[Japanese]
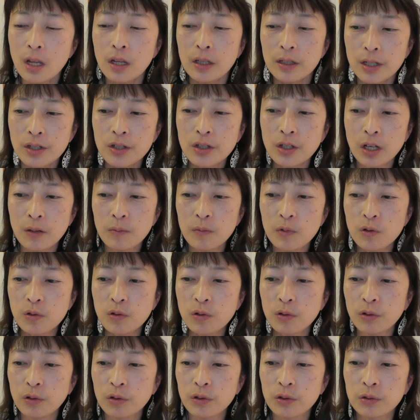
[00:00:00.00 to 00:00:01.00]
でしかも
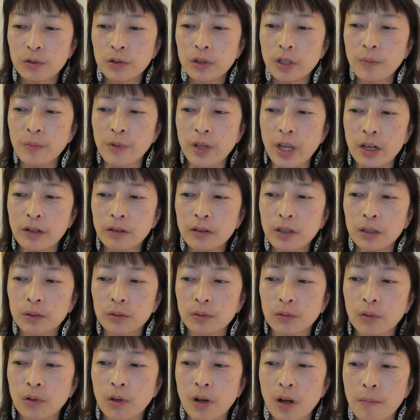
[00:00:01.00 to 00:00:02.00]
それを言ってもやるか
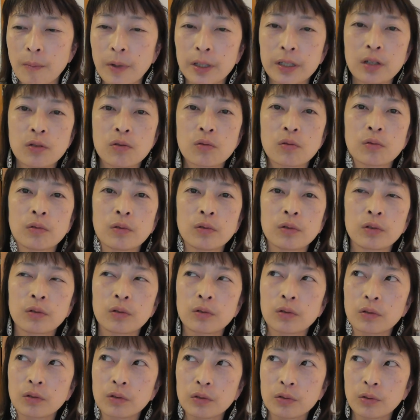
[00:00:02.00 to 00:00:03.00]
どうかまたその
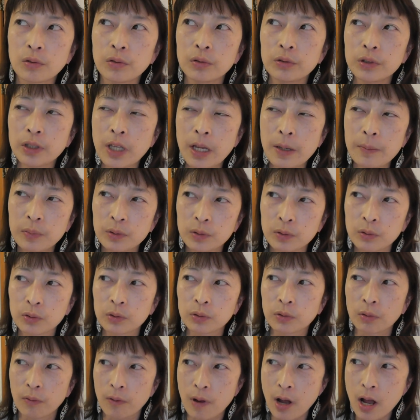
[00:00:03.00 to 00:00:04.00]
そういうタイプの
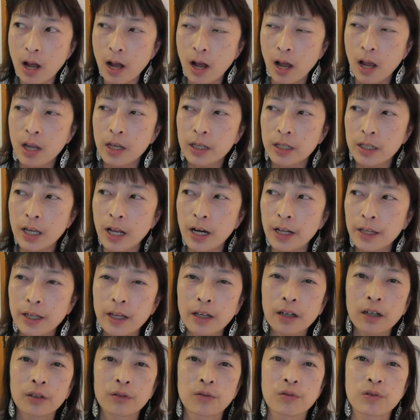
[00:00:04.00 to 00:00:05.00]
人はやら
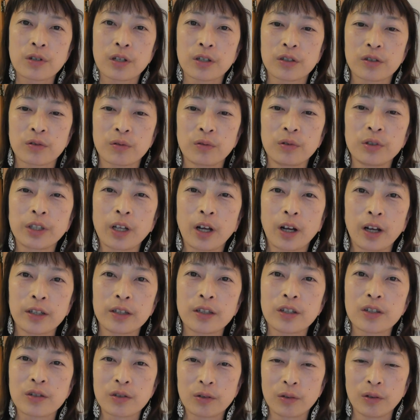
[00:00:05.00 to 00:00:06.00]
ない可能性がすごい高い
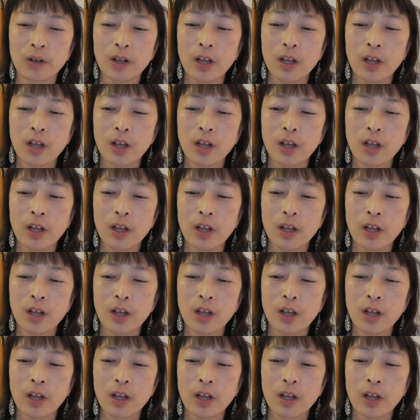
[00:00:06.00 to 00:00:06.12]
んですよ。